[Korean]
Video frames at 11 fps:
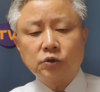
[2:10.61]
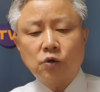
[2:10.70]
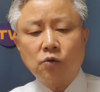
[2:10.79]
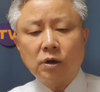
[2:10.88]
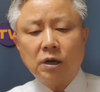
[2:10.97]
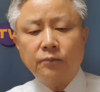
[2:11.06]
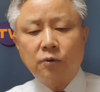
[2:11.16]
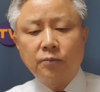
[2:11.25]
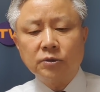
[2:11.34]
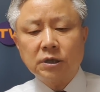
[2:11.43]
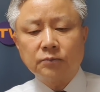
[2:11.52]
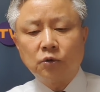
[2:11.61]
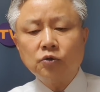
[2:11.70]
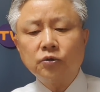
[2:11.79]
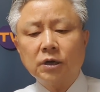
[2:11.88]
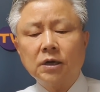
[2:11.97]
총괄 본부장
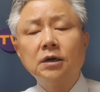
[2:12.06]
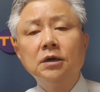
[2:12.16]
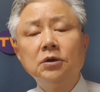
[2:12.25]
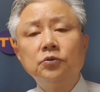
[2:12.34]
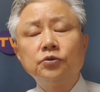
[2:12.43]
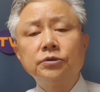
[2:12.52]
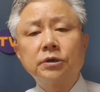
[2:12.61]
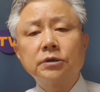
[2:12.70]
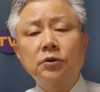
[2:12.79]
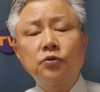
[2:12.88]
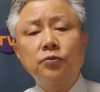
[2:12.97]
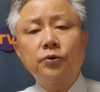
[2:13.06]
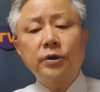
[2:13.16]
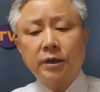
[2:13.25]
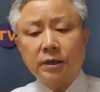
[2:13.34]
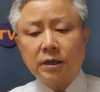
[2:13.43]
모두가 윤석열
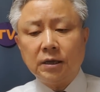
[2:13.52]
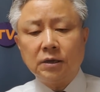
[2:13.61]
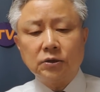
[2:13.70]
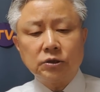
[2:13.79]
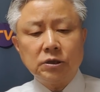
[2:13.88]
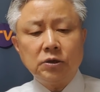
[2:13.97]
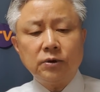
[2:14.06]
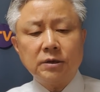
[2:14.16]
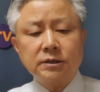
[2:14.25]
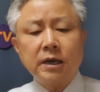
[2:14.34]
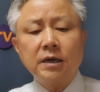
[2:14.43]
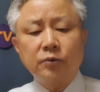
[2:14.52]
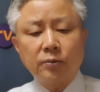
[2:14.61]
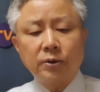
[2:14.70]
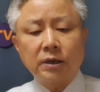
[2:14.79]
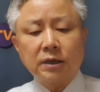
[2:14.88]
후보에게 일괄 사의를
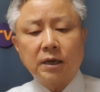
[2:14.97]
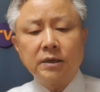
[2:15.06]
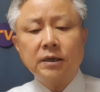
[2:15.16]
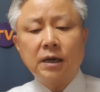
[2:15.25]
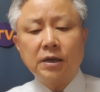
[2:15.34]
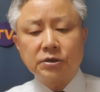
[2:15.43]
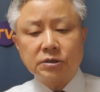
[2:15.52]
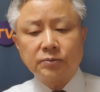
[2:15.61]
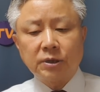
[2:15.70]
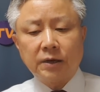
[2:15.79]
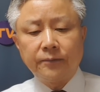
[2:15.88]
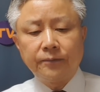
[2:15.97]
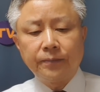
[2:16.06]
표명했다. 이렇게 알려졌습니다.